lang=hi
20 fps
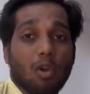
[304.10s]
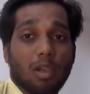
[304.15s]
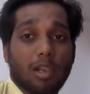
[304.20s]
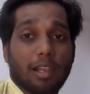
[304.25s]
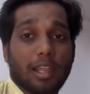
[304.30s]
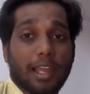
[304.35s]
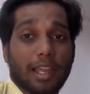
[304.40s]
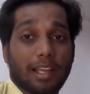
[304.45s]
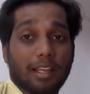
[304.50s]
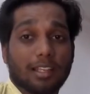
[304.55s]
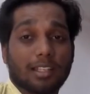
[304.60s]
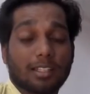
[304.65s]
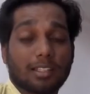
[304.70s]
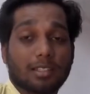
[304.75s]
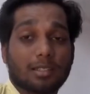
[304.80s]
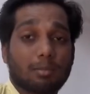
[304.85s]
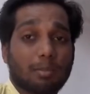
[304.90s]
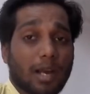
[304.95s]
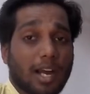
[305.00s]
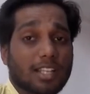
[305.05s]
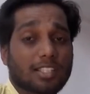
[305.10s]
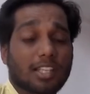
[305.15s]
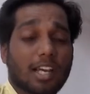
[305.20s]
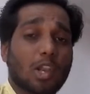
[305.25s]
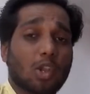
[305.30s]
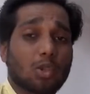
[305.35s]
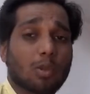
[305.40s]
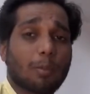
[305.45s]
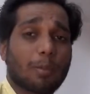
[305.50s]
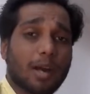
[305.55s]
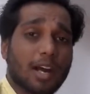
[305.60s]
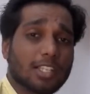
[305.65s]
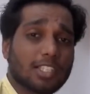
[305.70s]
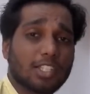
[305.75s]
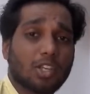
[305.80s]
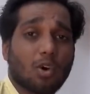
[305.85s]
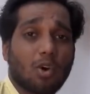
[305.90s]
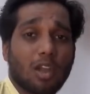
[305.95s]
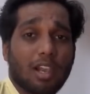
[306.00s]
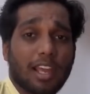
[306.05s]
हॉल हैक पाँच खा रहे हो तो
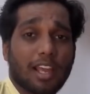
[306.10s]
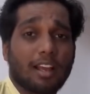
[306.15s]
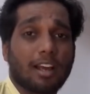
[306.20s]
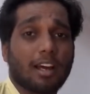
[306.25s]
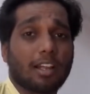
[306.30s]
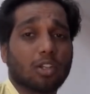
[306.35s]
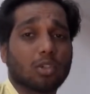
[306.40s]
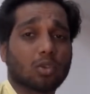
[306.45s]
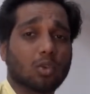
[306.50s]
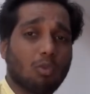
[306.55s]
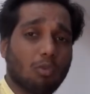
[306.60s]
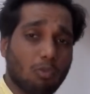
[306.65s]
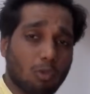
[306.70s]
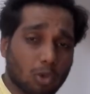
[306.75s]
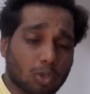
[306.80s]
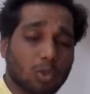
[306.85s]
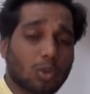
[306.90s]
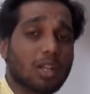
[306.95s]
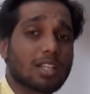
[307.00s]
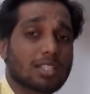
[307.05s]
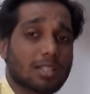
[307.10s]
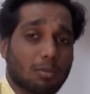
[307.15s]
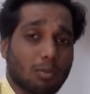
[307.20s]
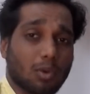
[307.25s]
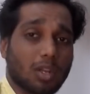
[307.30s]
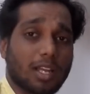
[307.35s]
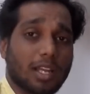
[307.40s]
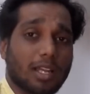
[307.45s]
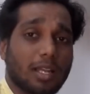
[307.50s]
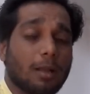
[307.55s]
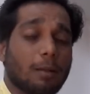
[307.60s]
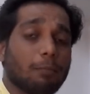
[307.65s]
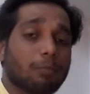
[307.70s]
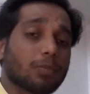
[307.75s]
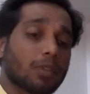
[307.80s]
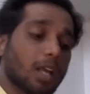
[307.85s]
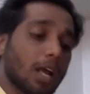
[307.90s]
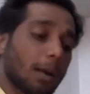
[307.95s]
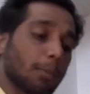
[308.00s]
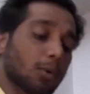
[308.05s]
पाँच ही हॉल हैक खा रहे हो तो वो थोड़ा सा बुरा है
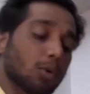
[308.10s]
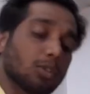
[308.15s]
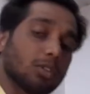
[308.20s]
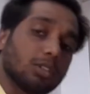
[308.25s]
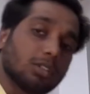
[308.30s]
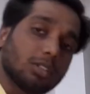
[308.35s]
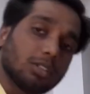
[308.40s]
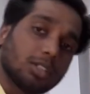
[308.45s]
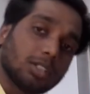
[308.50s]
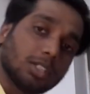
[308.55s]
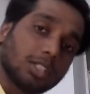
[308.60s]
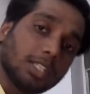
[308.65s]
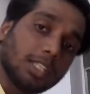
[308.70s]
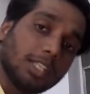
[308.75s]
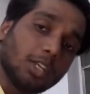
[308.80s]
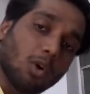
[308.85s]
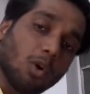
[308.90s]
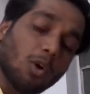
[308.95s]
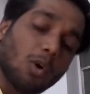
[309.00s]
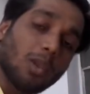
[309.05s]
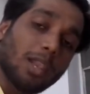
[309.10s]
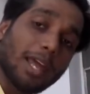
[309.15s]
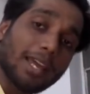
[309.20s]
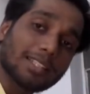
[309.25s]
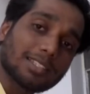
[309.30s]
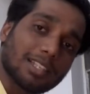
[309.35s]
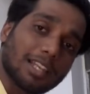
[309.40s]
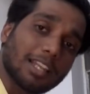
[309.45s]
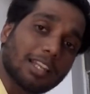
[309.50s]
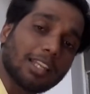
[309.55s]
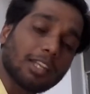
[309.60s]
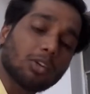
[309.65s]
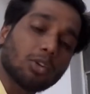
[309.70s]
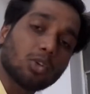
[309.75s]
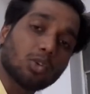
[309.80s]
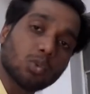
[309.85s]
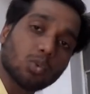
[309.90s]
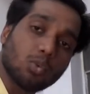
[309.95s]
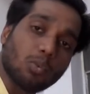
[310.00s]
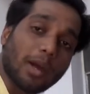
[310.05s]
आपको थ्री होल एक्स लेने
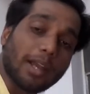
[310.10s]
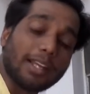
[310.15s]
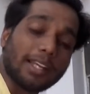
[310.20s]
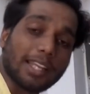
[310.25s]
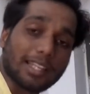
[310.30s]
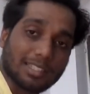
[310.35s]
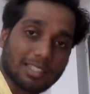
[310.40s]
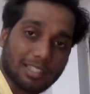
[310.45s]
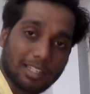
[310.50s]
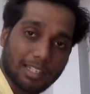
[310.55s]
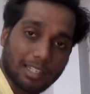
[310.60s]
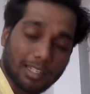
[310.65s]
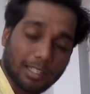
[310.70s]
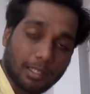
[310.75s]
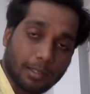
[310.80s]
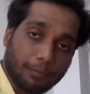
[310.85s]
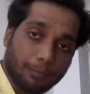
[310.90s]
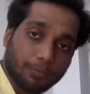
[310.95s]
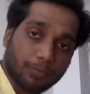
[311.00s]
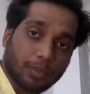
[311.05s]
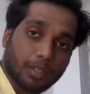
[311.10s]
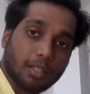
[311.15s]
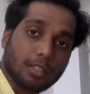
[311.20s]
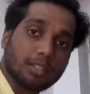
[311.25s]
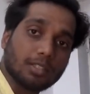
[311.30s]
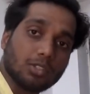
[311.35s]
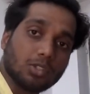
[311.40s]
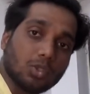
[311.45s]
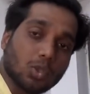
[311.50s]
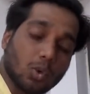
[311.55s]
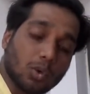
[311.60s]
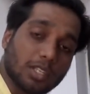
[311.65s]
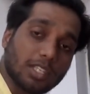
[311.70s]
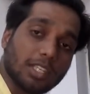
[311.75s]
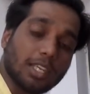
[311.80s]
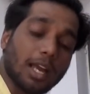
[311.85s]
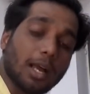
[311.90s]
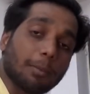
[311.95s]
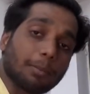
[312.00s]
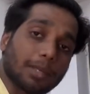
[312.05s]
और टू वाइट एक्स लेने जो
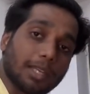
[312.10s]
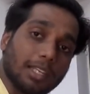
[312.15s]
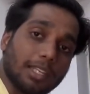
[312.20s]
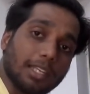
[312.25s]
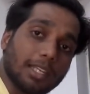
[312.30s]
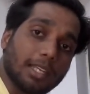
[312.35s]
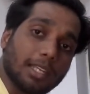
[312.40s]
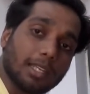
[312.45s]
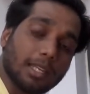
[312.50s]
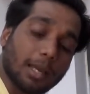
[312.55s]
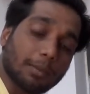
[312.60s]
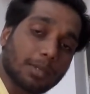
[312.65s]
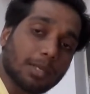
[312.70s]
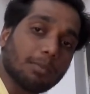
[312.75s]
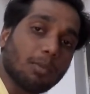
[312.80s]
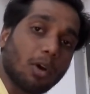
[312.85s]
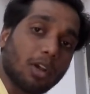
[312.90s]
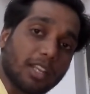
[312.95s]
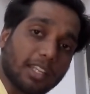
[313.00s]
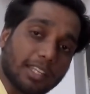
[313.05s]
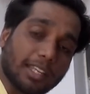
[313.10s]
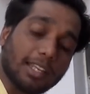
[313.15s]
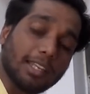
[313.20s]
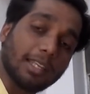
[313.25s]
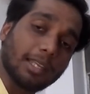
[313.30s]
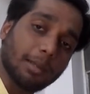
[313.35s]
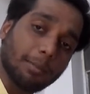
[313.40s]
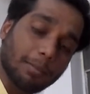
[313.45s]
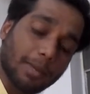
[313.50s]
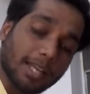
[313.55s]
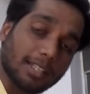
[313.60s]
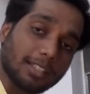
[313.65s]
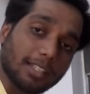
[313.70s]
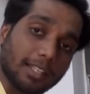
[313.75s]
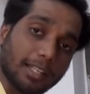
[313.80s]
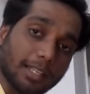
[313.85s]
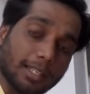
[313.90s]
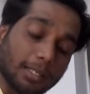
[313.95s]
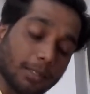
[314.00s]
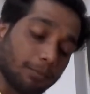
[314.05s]
कि आपके लिए आपकी बॉडी के लिए
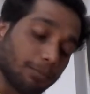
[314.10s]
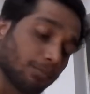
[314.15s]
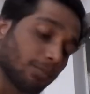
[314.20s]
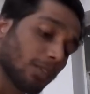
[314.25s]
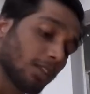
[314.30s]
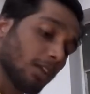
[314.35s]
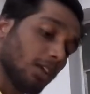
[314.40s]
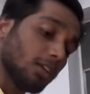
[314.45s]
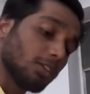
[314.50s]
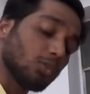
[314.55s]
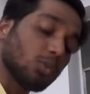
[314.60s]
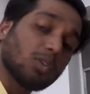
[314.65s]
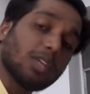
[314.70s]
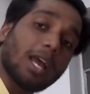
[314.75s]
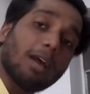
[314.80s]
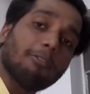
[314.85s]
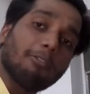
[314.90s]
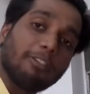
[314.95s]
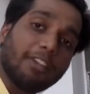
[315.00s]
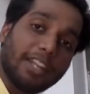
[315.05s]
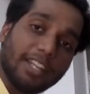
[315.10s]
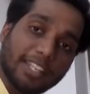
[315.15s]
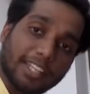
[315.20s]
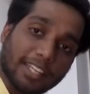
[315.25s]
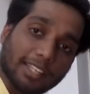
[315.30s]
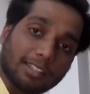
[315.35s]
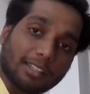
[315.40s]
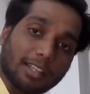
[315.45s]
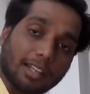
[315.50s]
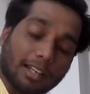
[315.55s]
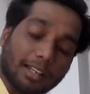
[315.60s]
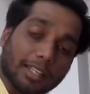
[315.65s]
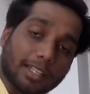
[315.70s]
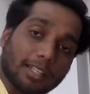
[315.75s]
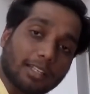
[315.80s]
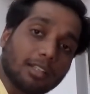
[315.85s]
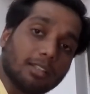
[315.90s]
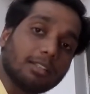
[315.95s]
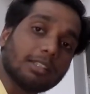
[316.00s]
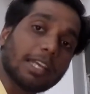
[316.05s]
बेहतर है क्योंकि आप वेट गेन कर
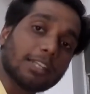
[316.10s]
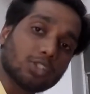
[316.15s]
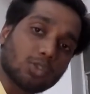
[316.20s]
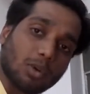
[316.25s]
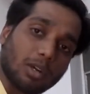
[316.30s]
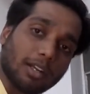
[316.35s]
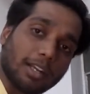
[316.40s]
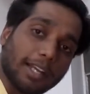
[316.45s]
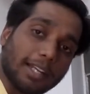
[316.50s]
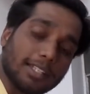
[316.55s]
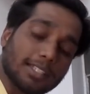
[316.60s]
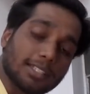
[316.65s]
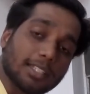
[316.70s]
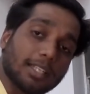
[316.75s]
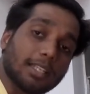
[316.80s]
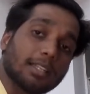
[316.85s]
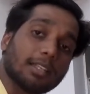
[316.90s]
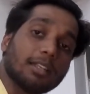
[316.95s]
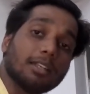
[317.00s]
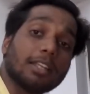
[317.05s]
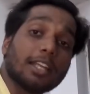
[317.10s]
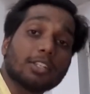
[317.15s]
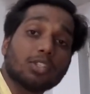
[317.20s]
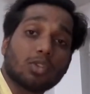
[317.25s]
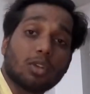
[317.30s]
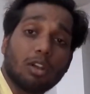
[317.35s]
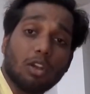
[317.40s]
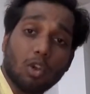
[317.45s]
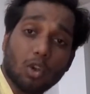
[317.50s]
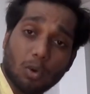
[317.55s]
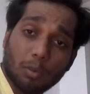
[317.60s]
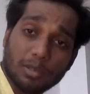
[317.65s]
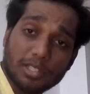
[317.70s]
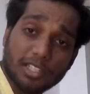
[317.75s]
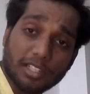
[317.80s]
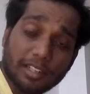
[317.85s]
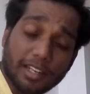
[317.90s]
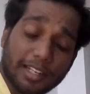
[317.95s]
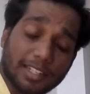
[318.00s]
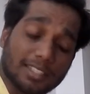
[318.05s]
रहे हैं नेचुरल डाइट से नेचुरल लो
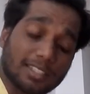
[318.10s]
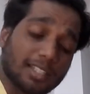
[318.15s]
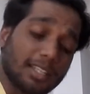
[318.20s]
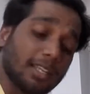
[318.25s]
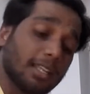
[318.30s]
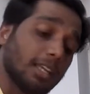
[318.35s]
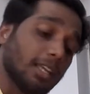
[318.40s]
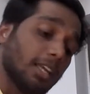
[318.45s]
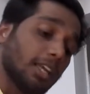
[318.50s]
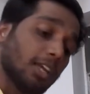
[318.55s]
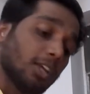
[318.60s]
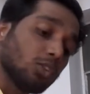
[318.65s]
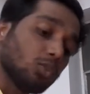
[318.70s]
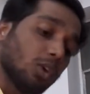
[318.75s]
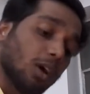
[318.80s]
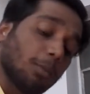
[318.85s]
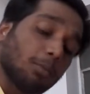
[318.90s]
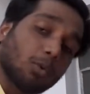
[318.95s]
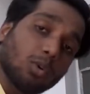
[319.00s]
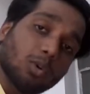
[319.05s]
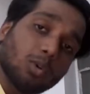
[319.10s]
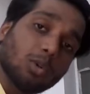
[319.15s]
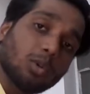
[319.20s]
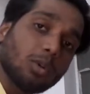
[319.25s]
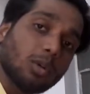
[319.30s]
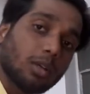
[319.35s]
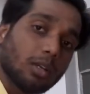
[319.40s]
बजट डाइट से तो आपको